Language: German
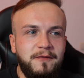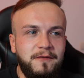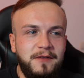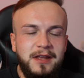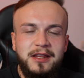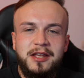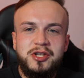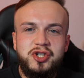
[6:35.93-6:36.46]

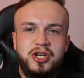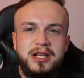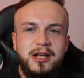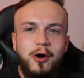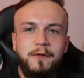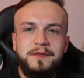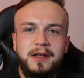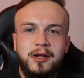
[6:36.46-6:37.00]
wie die
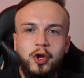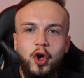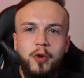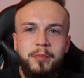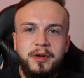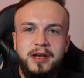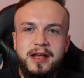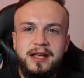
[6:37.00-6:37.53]
Chili auf den
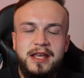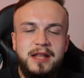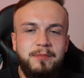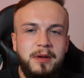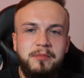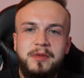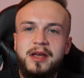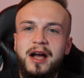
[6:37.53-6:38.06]
Körper reagiert.
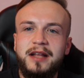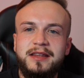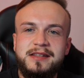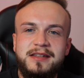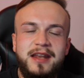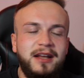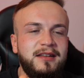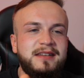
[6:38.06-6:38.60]
Bei mir
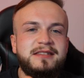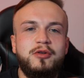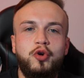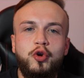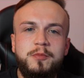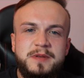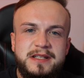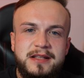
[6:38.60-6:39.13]
hat direkt das
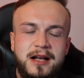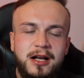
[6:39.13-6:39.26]
Rübsen